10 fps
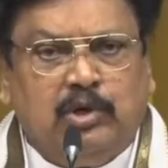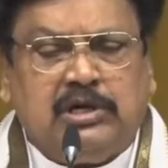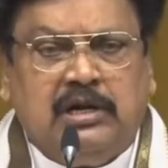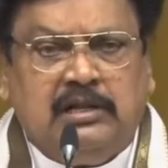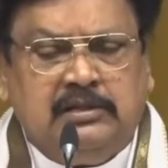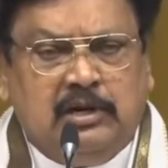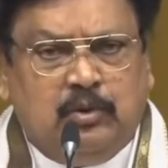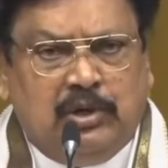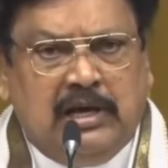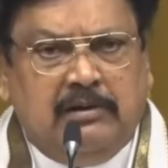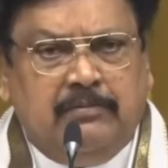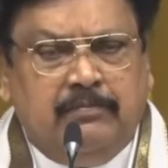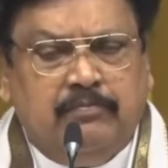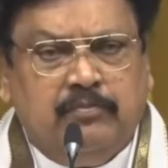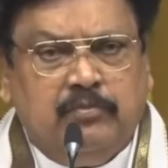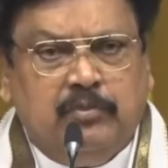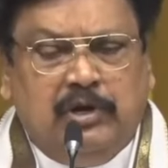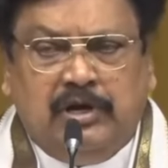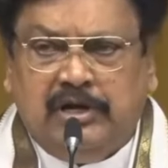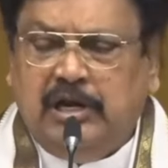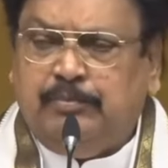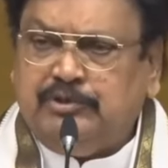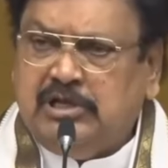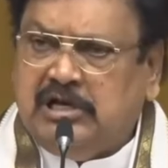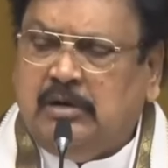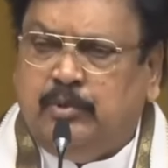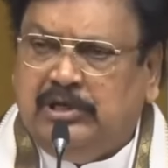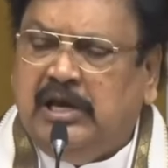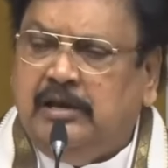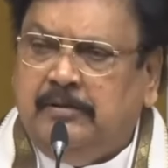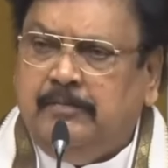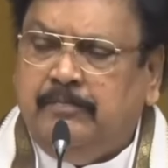ఓటర్లందరూ కూడా రేపు జరగబోయే